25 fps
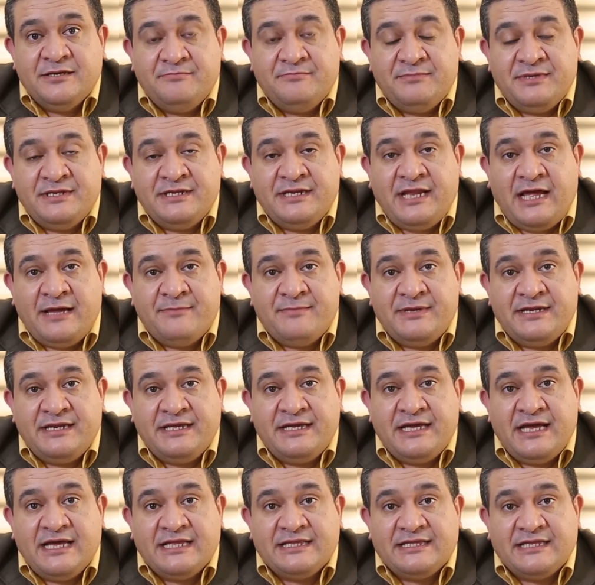من
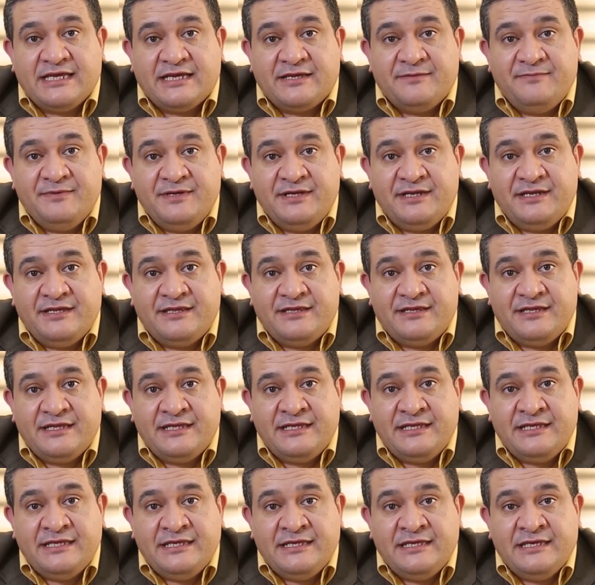عمليات تكبير
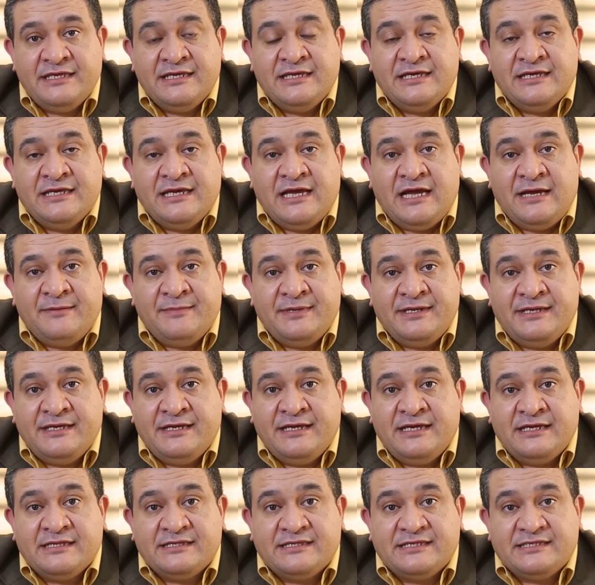الثدي
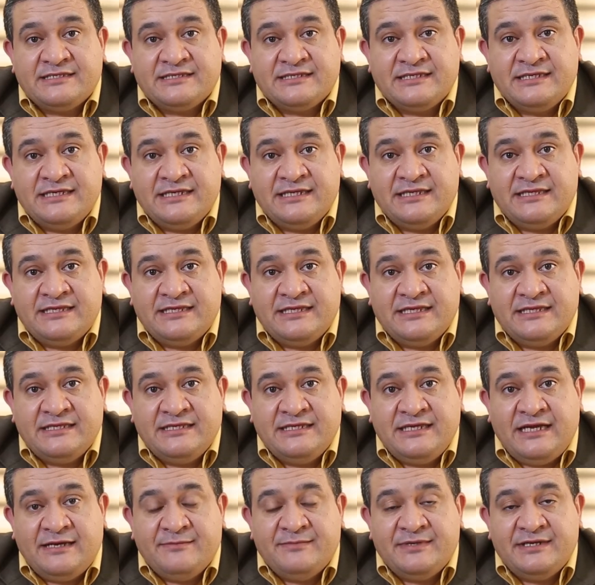عمليات تصغير
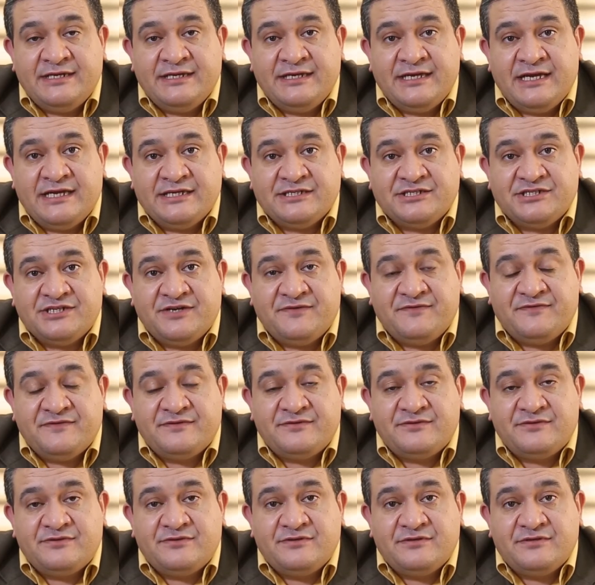الثدي عمليات
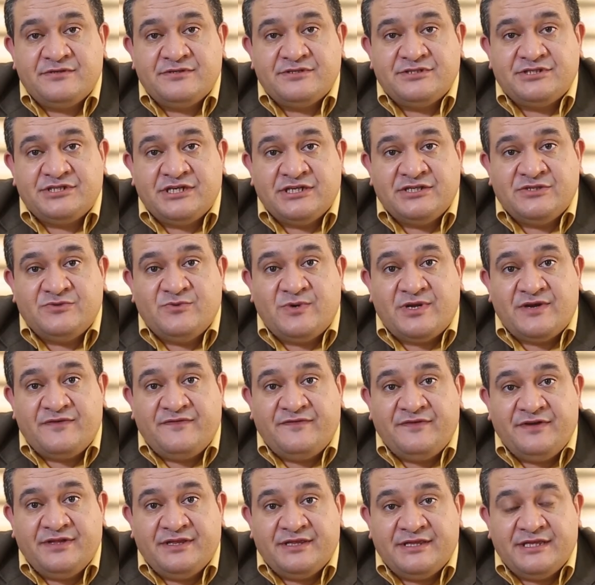شفط شد
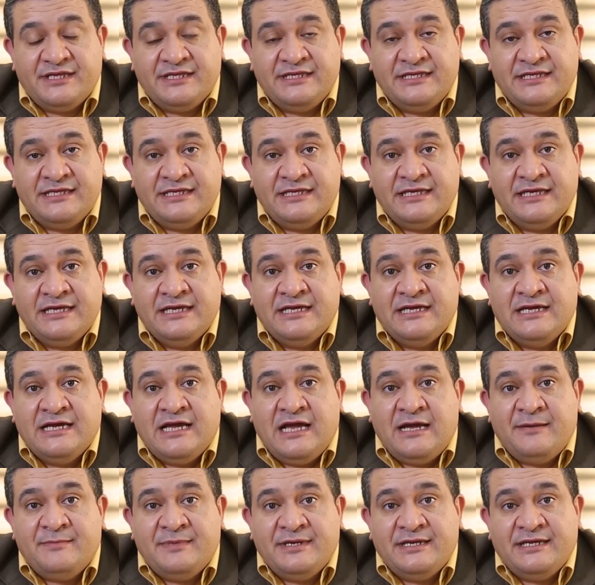ورفع الثدي
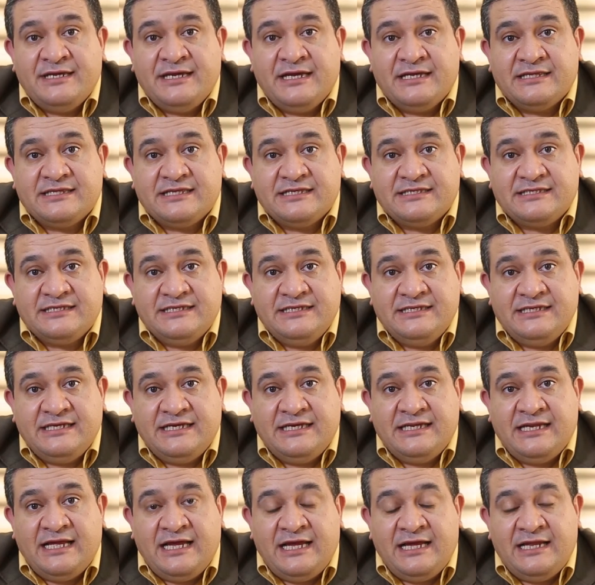عمليات
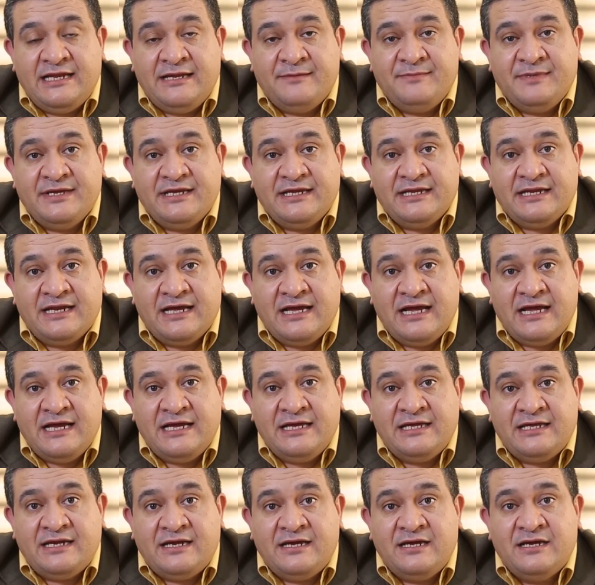تصحيح الحلمة
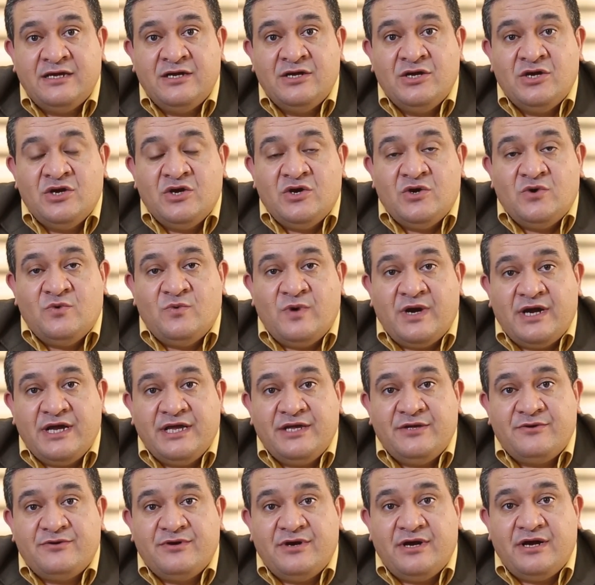الغائرة
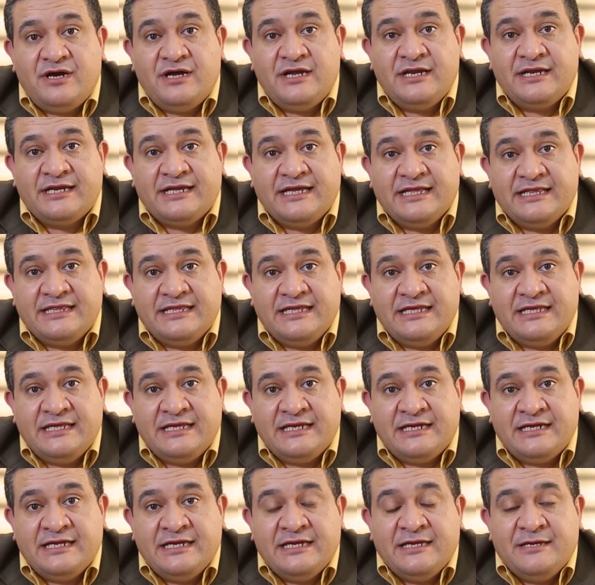وغيرها
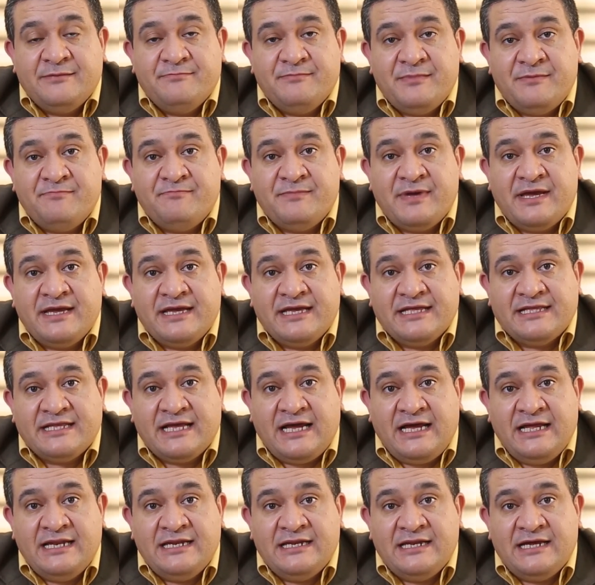الكثير مما
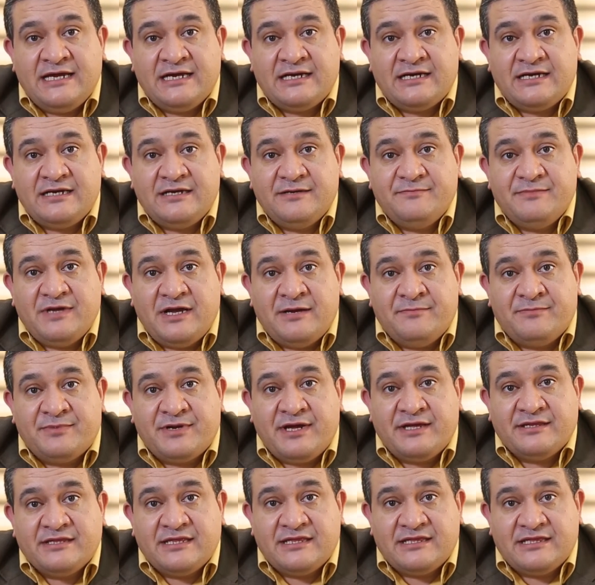يتعلق
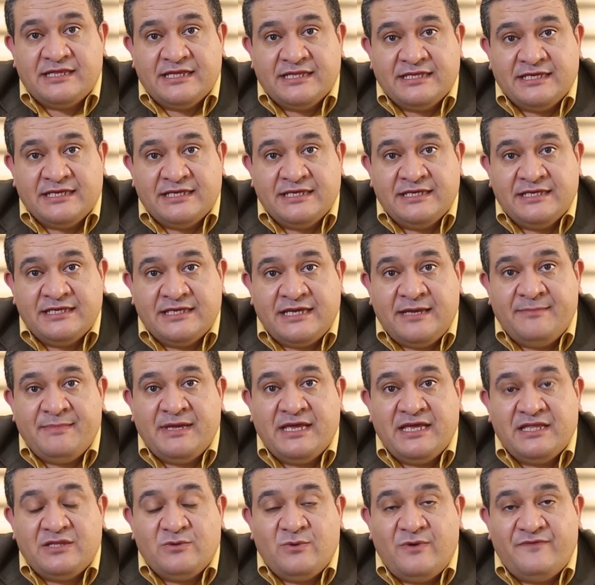بأمراض الثدي
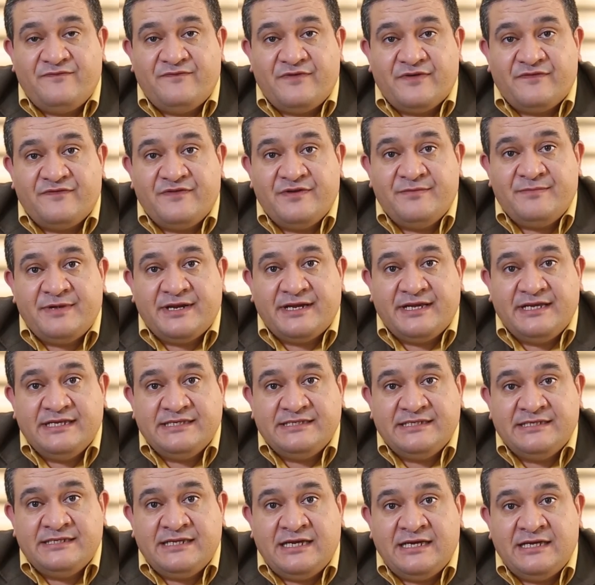كما يتوفر في
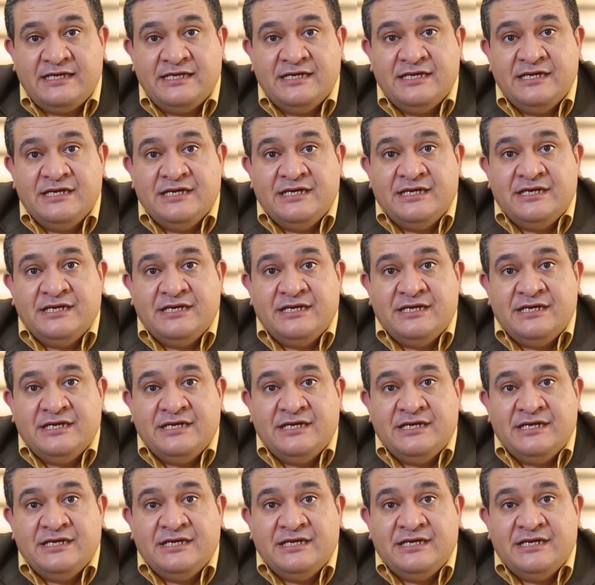مركزنا